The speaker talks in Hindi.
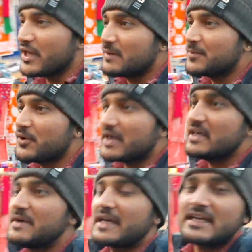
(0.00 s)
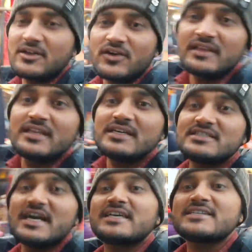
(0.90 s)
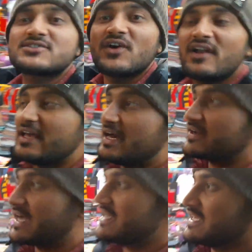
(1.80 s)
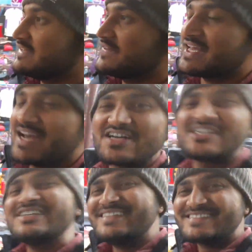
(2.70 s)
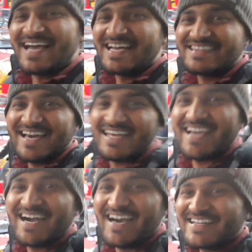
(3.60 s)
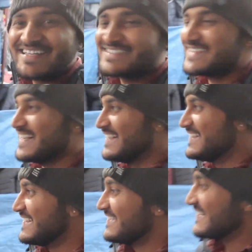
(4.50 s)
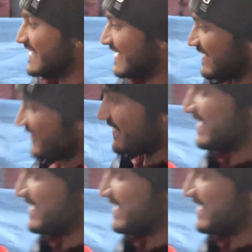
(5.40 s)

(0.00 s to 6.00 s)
कि कपड़ों का ये मार्केट और अंदर ही चाय की स्टॉल यार खाने की वगैरह शानदार यार इतना मज़ा आ रहा है और